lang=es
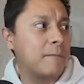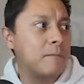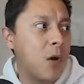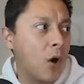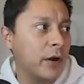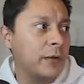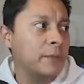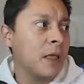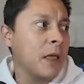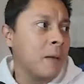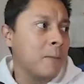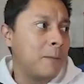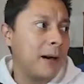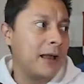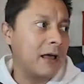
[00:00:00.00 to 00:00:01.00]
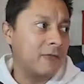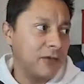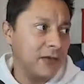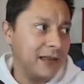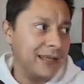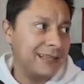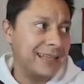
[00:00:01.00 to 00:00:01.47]
Bonnie para
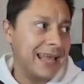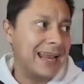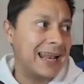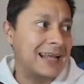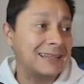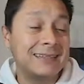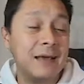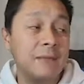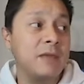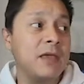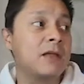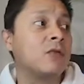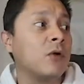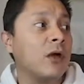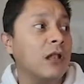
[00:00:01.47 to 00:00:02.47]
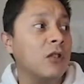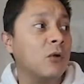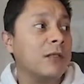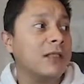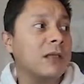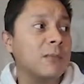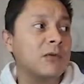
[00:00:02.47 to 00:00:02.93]
fines de lanzamiento. El
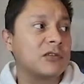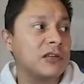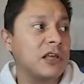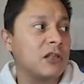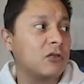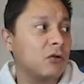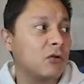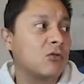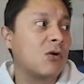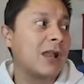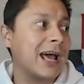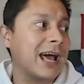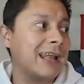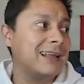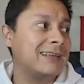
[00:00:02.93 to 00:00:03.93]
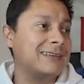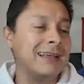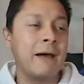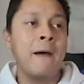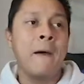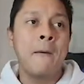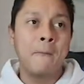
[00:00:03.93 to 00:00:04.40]
90% de todas las ganancias
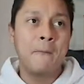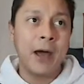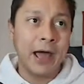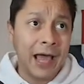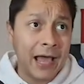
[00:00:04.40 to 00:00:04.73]
van al